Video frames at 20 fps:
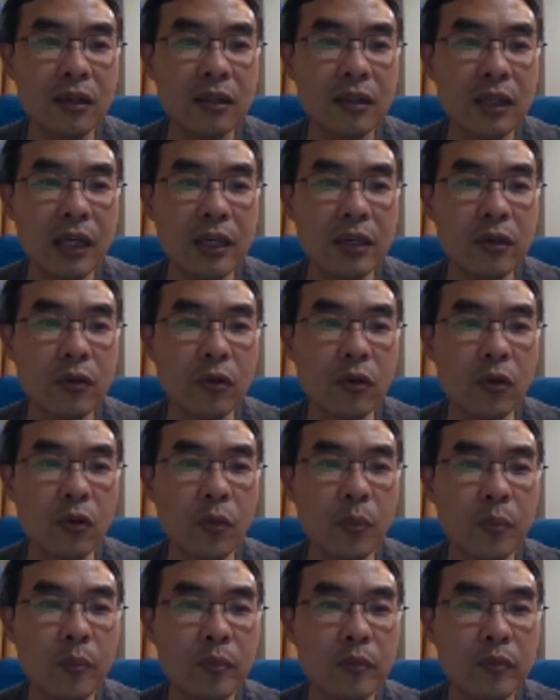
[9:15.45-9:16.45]
它有
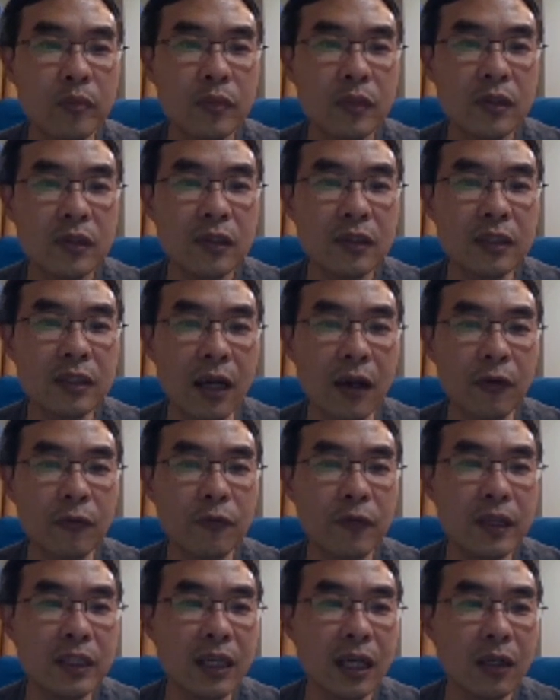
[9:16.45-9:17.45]
市场
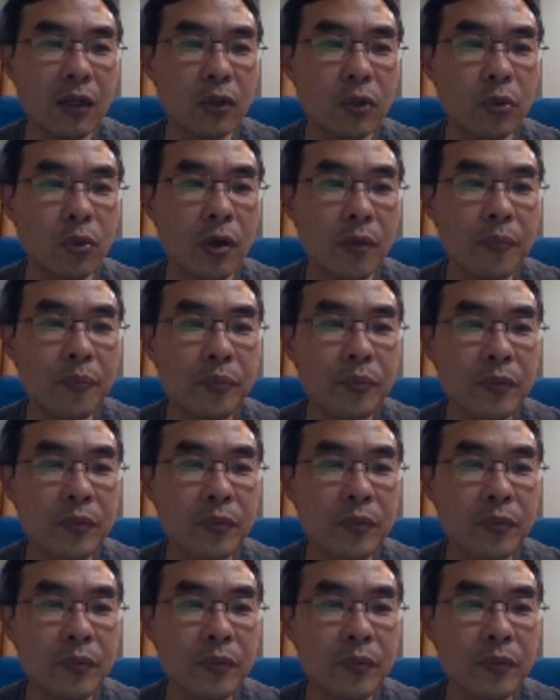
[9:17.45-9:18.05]
非常的多，